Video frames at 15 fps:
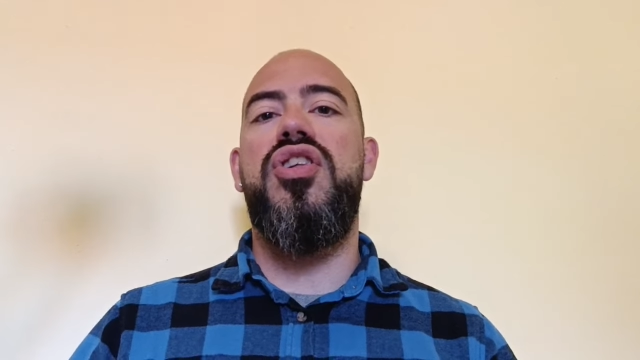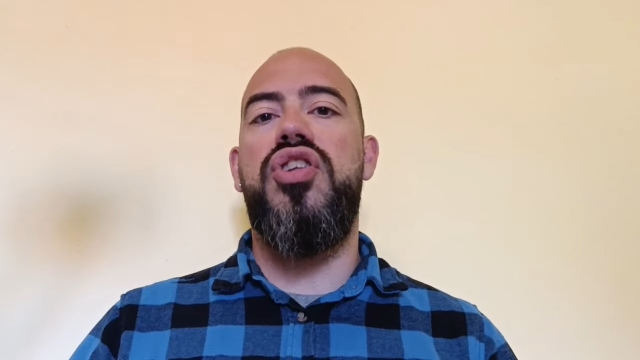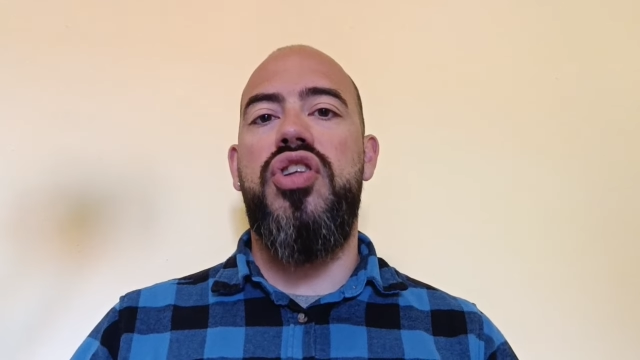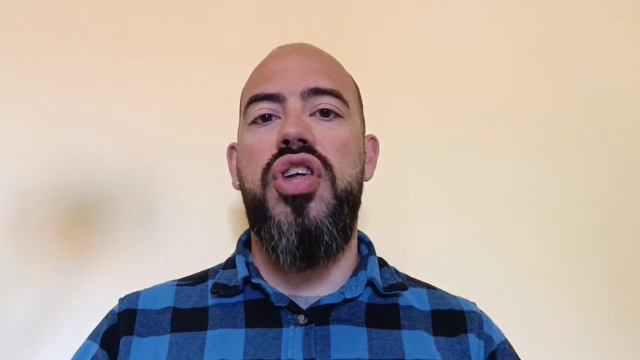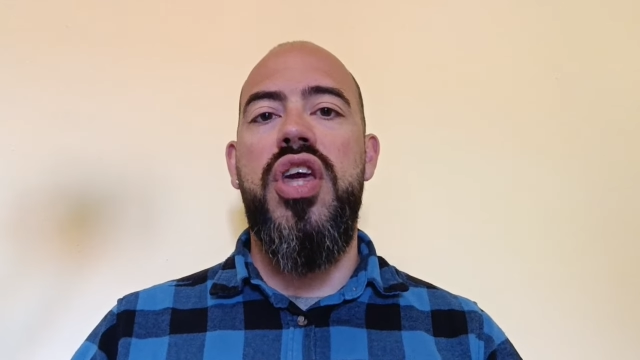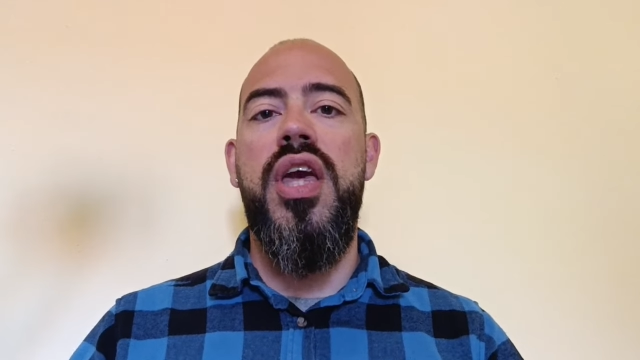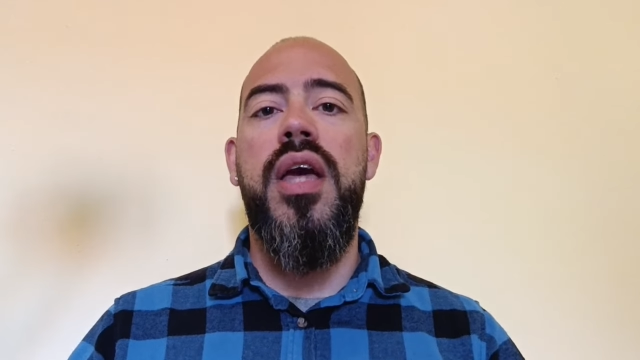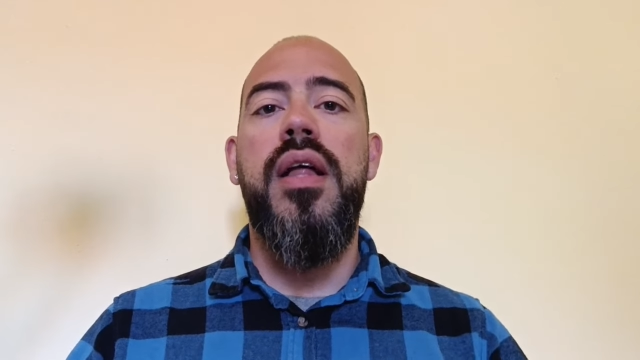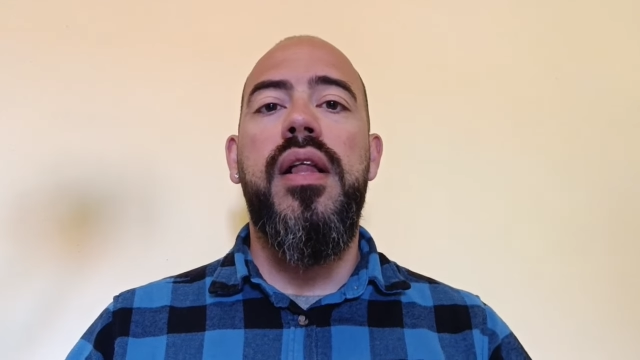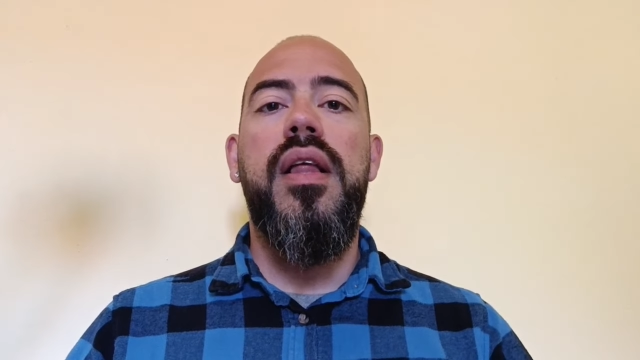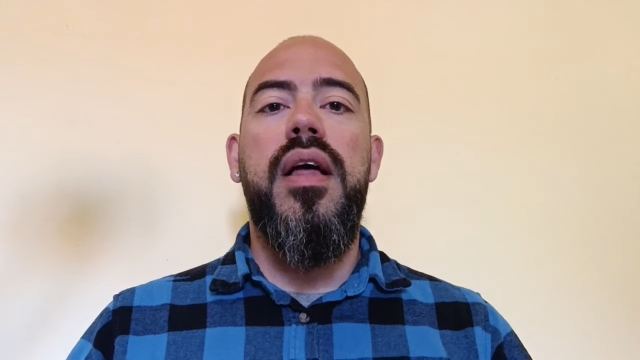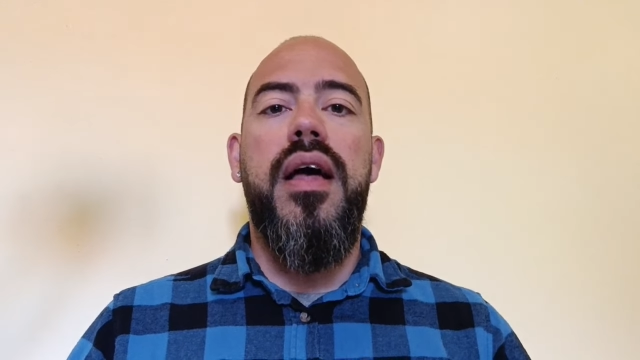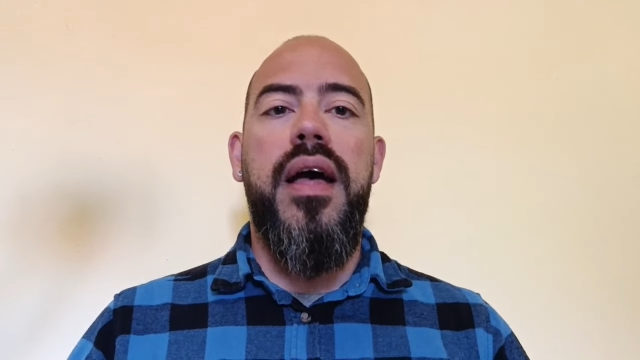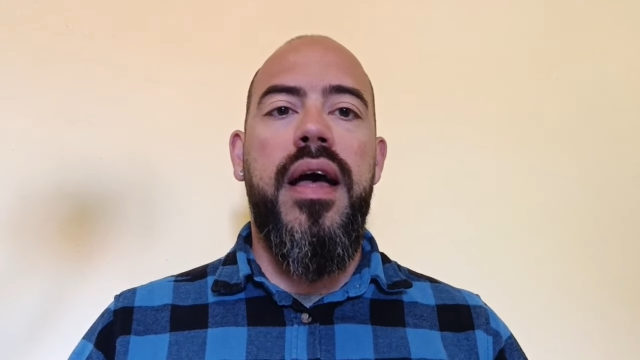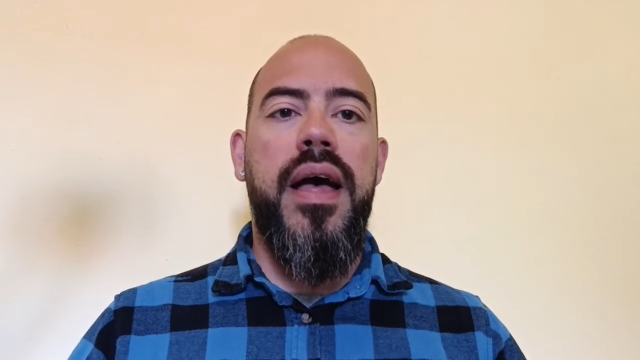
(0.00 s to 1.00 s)
C
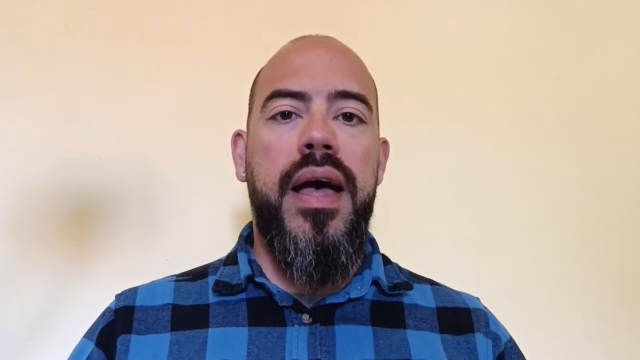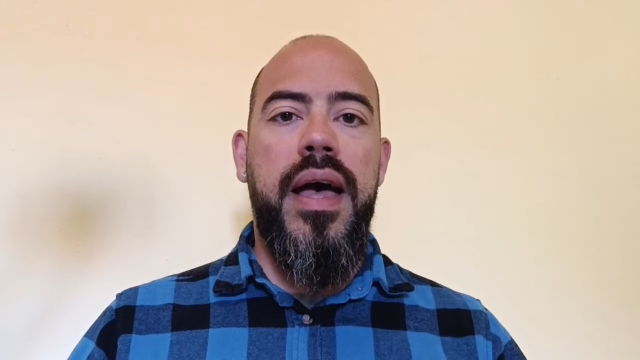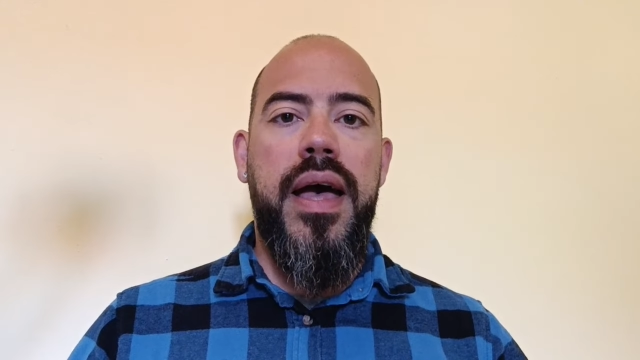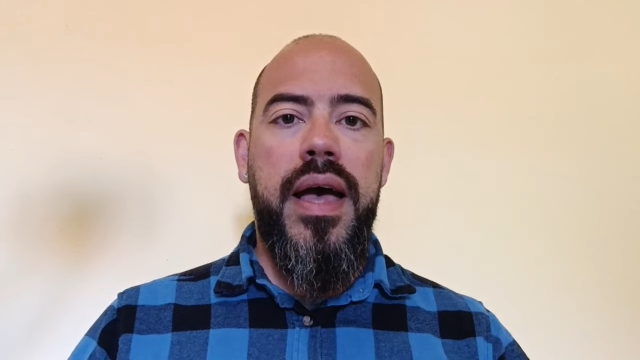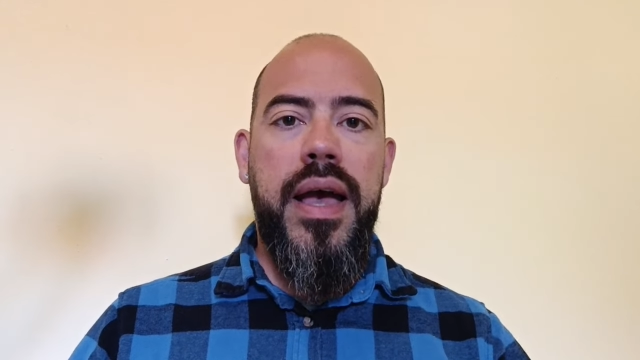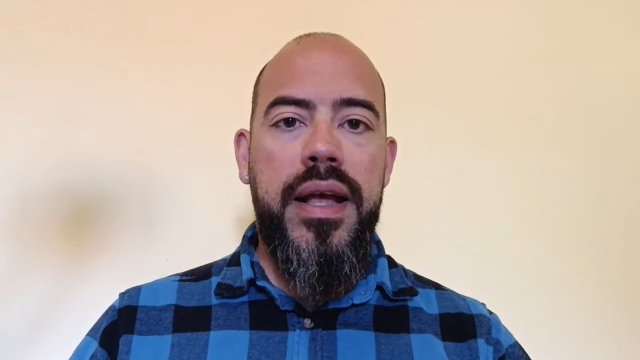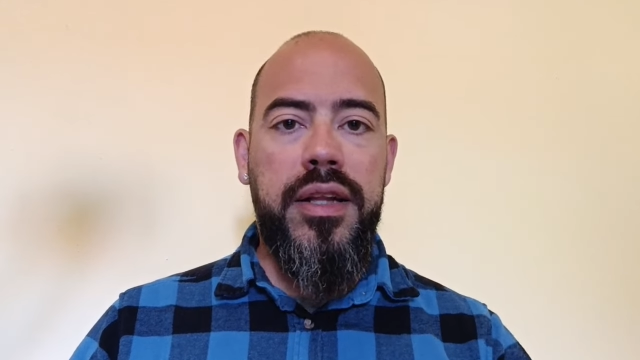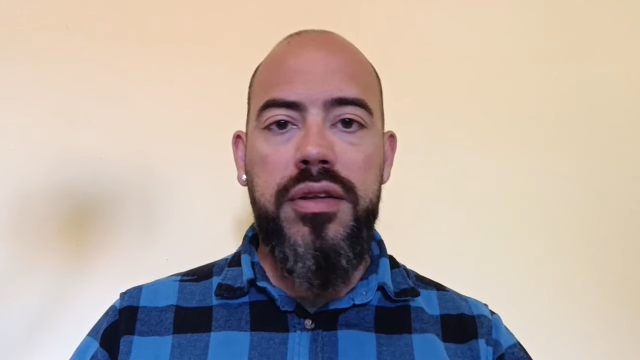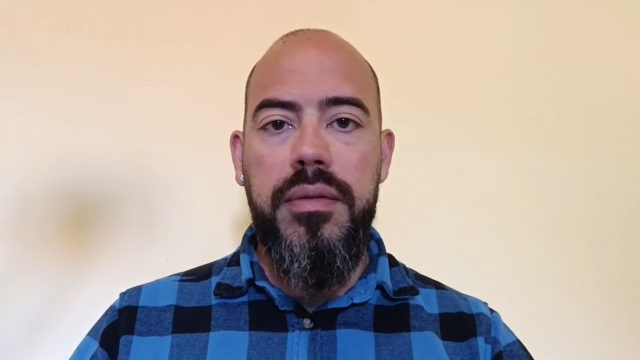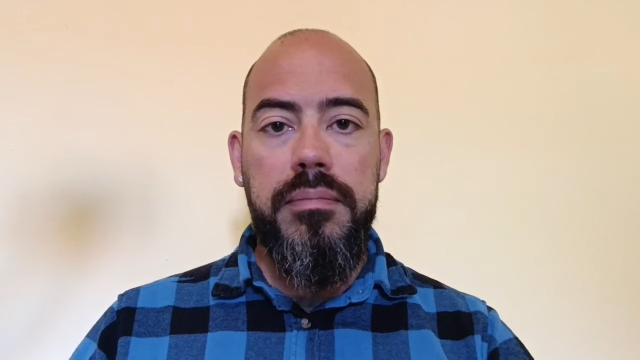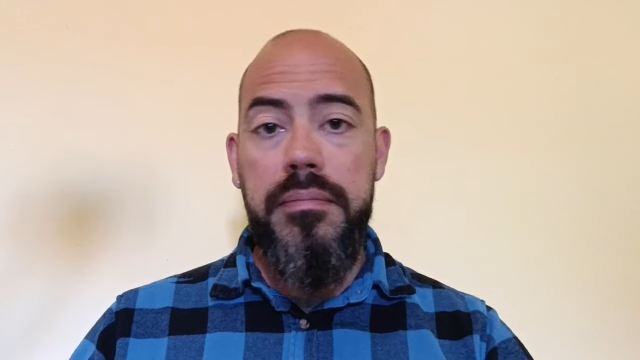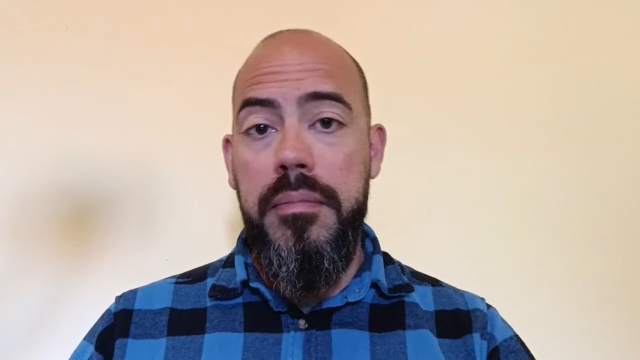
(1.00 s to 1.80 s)
eh,